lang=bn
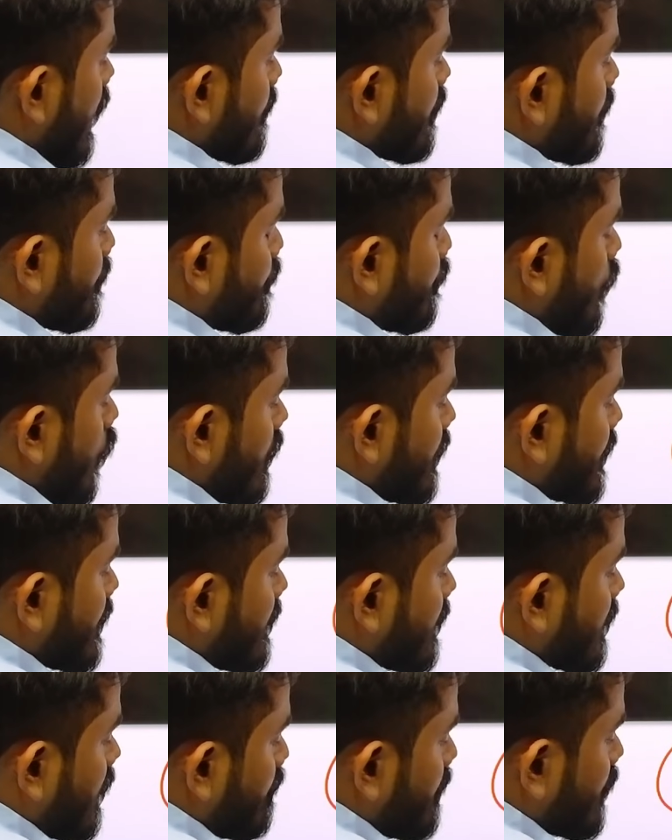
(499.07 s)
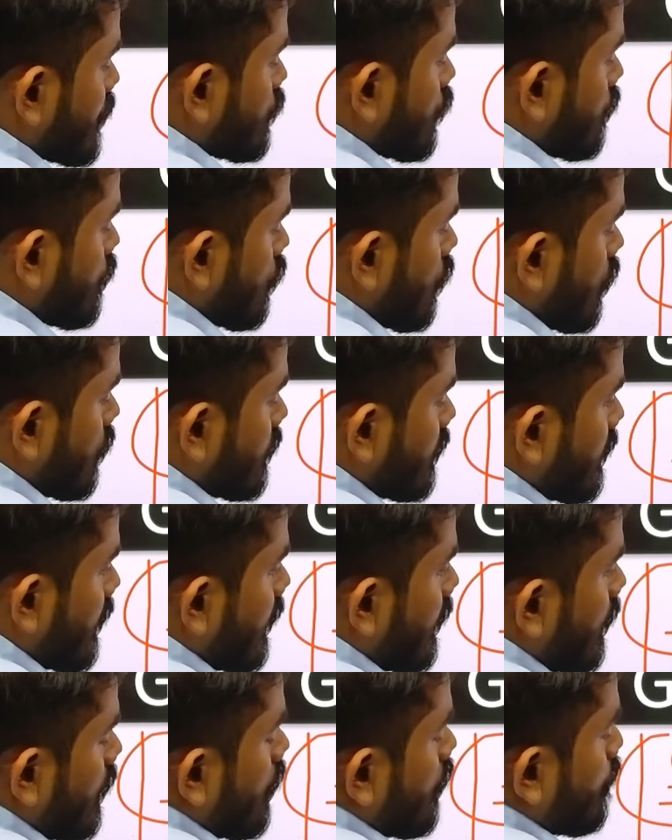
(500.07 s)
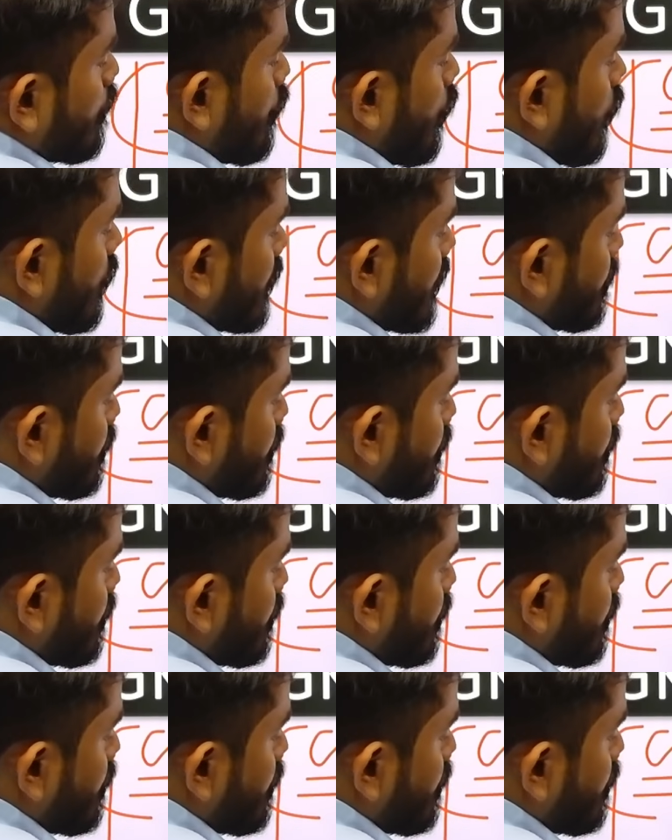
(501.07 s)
আমি পলিটি কমপ্লিট করব কদিনে পলিটি